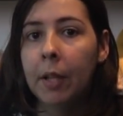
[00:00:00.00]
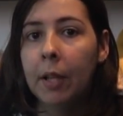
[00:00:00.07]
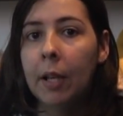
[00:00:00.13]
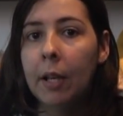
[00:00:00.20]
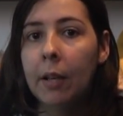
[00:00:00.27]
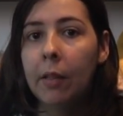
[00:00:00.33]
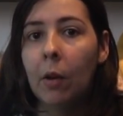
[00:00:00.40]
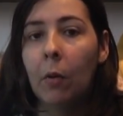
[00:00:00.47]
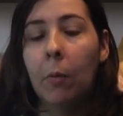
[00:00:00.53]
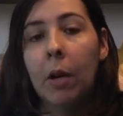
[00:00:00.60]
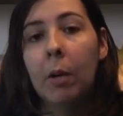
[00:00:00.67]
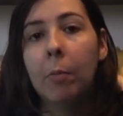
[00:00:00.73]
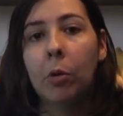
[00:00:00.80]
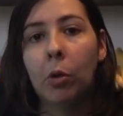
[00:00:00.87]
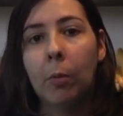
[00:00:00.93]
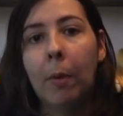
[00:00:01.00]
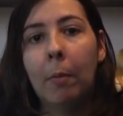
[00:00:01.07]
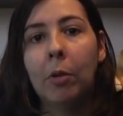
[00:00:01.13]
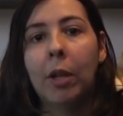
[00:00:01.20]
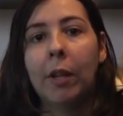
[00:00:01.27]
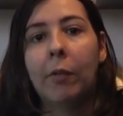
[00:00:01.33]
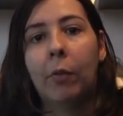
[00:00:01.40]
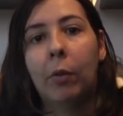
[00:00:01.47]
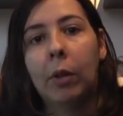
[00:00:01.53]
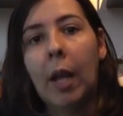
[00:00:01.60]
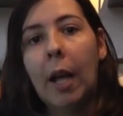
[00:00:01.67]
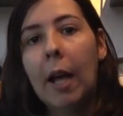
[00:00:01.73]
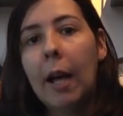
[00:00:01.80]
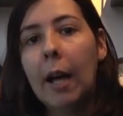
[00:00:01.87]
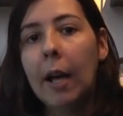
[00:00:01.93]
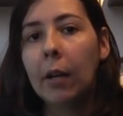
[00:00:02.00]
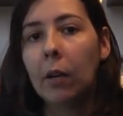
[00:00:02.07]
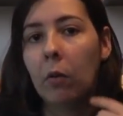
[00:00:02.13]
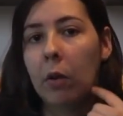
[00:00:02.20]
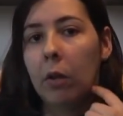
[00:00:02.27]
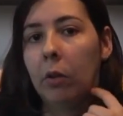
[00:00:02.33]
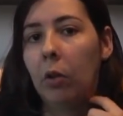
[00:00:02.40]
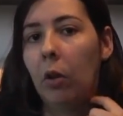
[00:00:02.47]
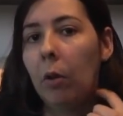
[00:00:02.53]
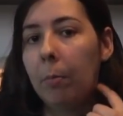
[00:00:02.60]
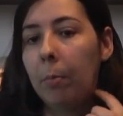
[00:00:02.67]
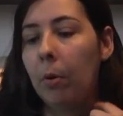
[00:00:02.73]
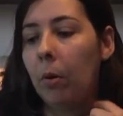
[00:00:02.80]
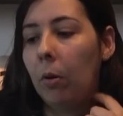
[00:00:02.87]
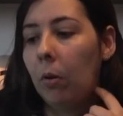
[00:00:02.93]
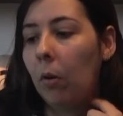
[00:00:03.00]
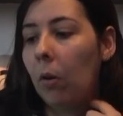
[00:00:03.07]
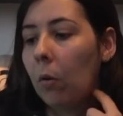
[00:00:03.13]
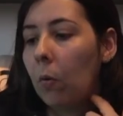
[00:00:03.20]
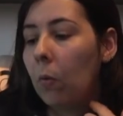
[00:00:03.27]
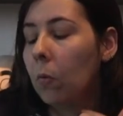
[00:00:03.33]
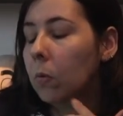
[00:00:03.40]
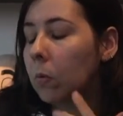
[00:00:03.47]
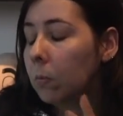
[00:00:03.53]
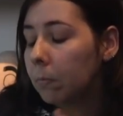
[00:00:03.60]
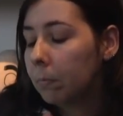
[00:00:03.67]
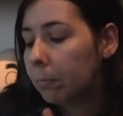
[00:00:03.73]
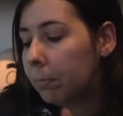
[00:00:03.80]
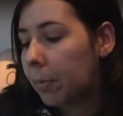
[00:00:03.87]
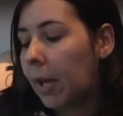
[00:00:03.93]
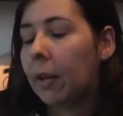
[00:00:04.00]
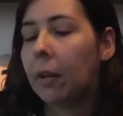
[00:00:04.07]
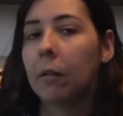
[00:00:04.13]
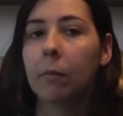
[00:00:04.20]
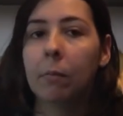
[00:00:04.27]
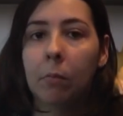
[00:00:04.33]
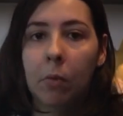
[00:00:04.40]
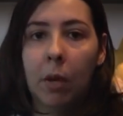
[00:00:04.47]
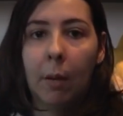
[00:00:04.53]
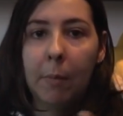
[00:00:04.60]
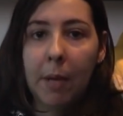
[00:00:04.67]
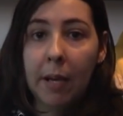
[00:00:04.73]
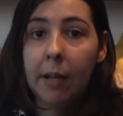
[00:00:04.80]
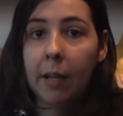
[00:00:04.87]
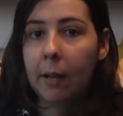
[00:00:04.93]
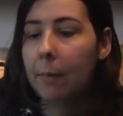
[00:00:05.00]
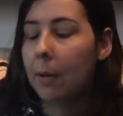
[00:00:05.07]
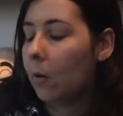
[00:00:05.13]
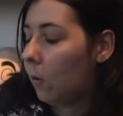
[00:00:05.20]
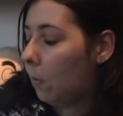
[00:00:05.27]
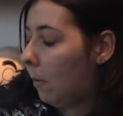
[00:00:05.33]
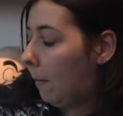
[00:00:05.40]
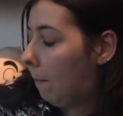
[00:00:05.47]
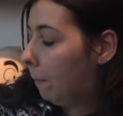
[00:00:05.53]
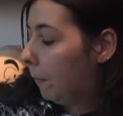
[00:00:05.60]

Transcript: Y digo, bueno, pues hoy vamos a disfrutar con Topo, Goku... Bien, una mierda que me cojo.